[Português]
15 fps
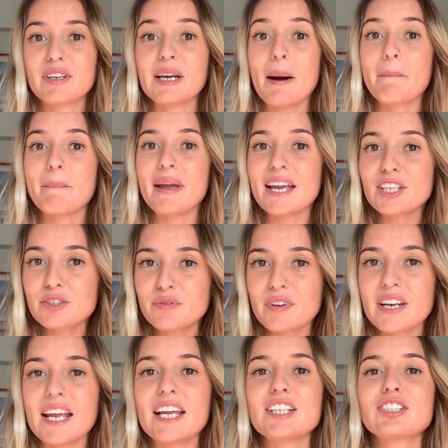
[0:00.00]
Fica bem
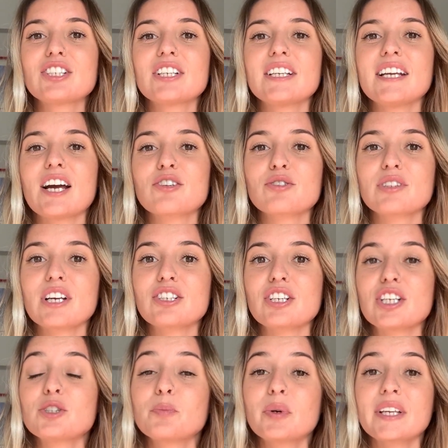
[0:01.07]
diferente e ajuda a
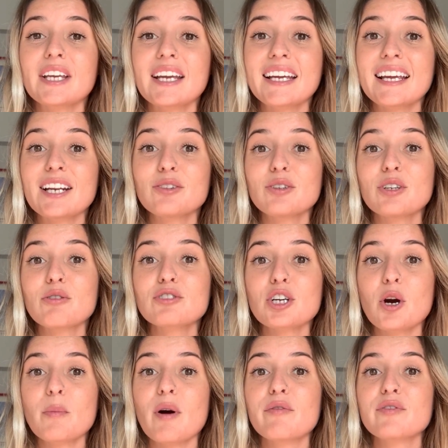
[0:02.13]
gente porque querendo ou não
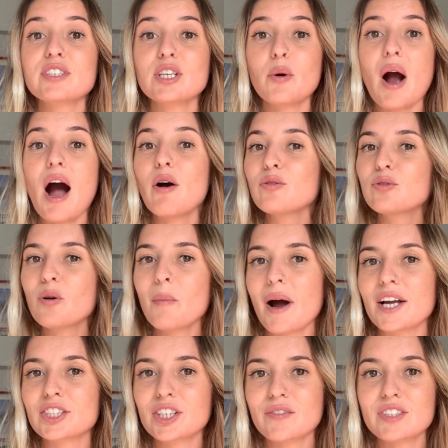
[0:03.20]
já é uma função
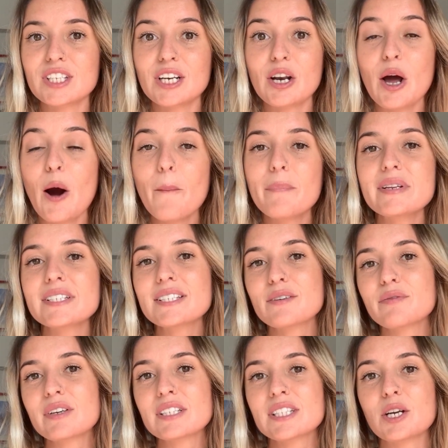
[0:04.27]
automática. Você não
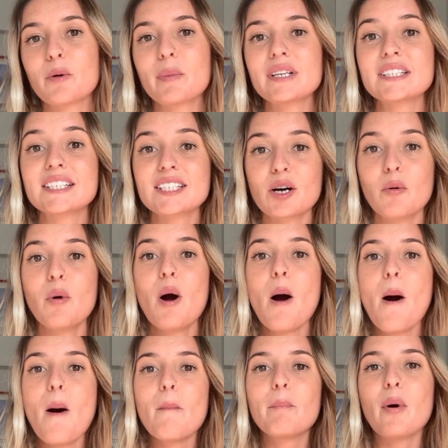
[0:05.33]
precisa fazer uma edição
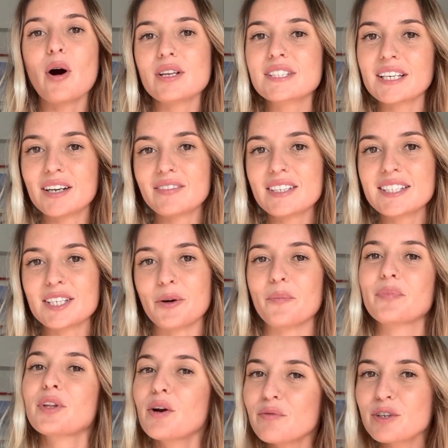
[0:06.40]

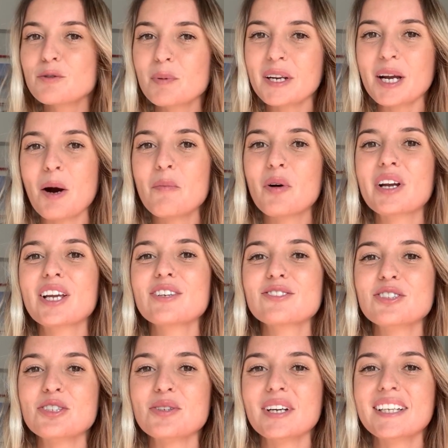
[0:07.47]
pós-gravação. E eu vou explicar um
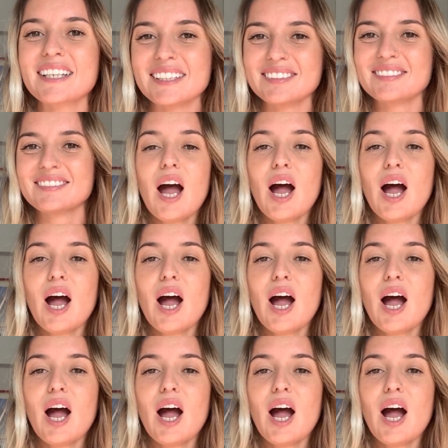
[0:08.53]
pouquinho disso aqui.